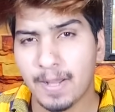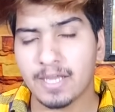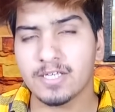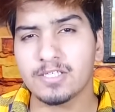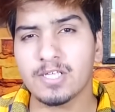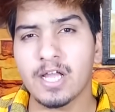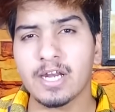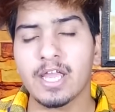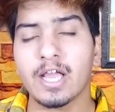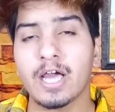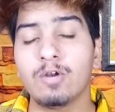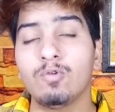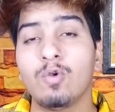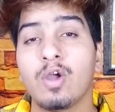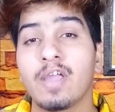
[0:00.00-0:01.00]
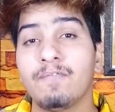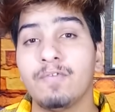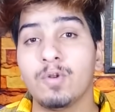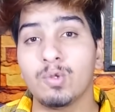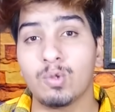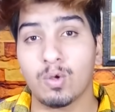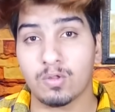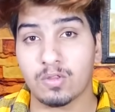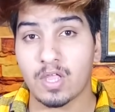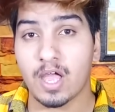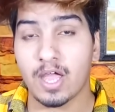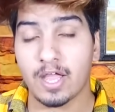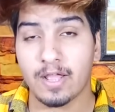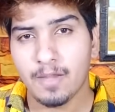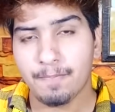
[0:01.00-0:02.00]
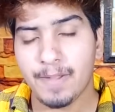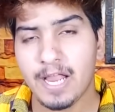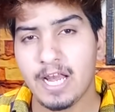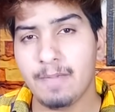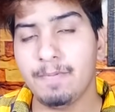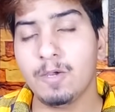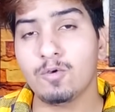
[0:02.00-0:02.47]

पाकिस्तान के कानूनों के विरुद्ध होता है पहले भी